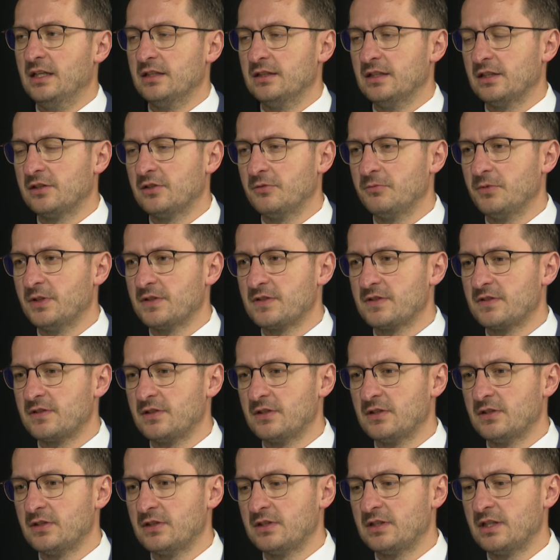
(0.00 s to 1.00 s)
Natomiast
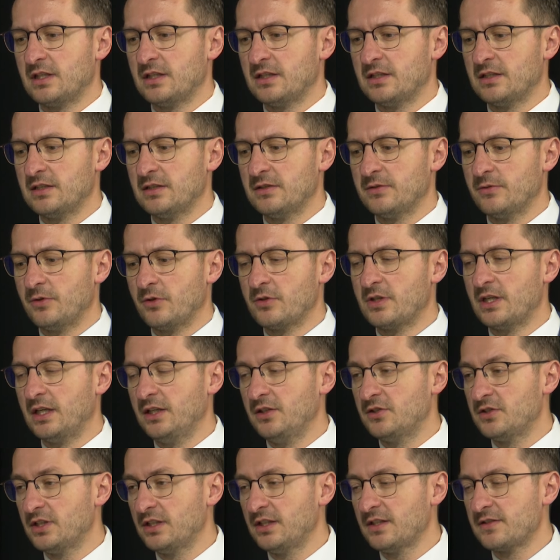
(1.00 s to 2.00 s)
e, te
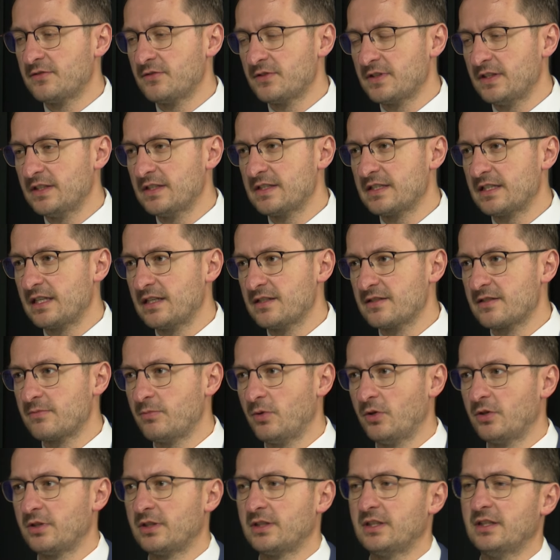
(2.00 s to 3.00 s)
ograniczenia związane z
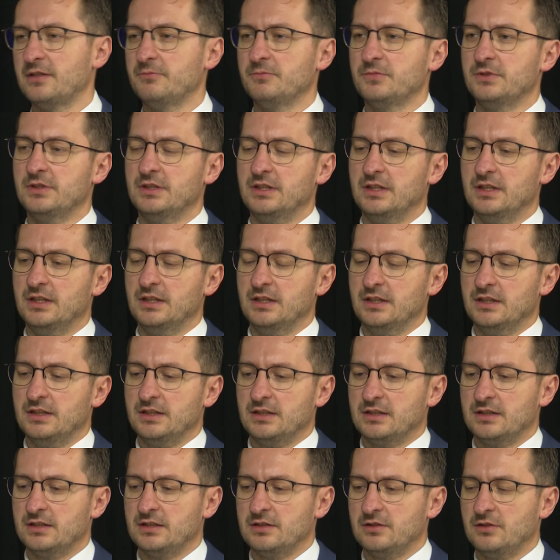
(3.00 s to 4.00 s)
transportem,
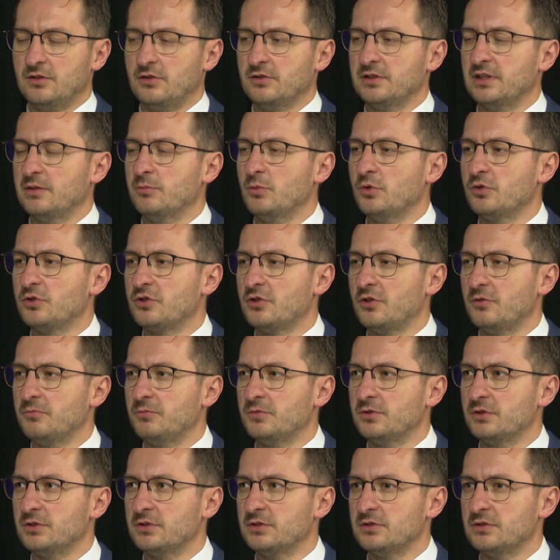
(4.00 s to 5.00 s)
e, no one
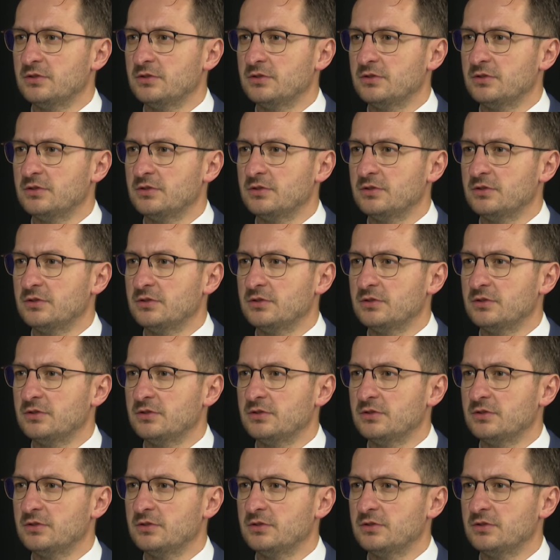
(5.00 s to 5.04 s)
muszą, e,